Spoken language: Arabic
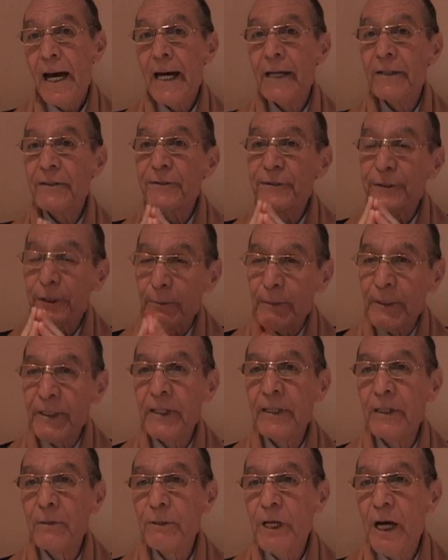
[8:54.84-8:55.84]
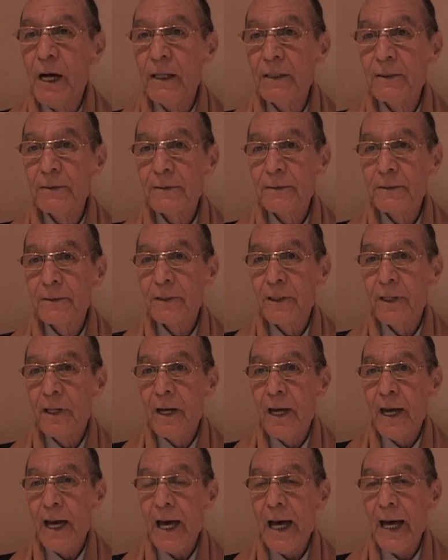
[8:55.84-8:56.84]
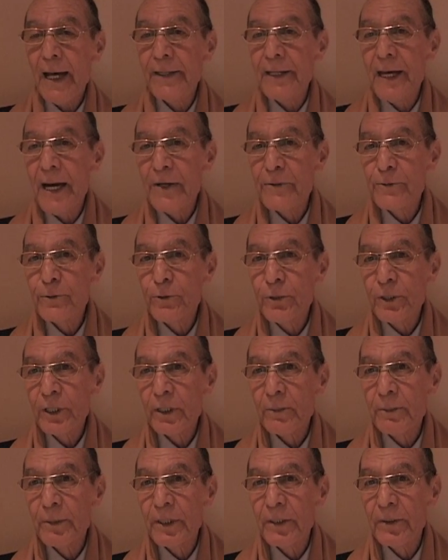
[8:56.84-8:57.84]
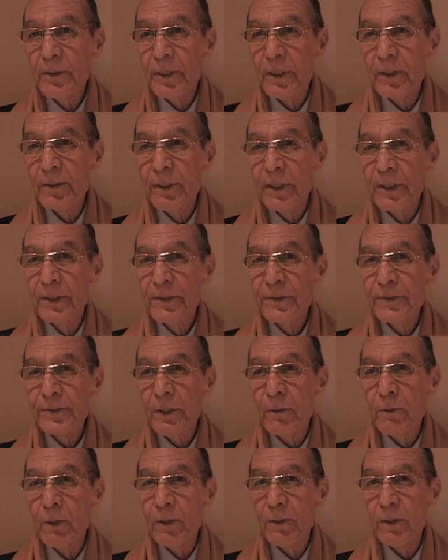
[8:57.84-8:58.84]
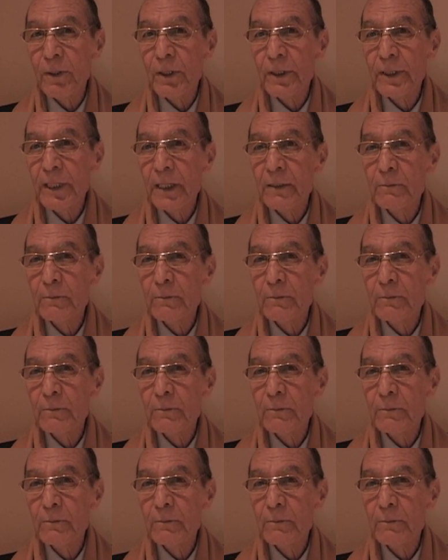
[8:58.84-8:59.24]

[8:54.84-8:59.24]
أن السلم يا يويا انا زو خبريدان داني الصوادان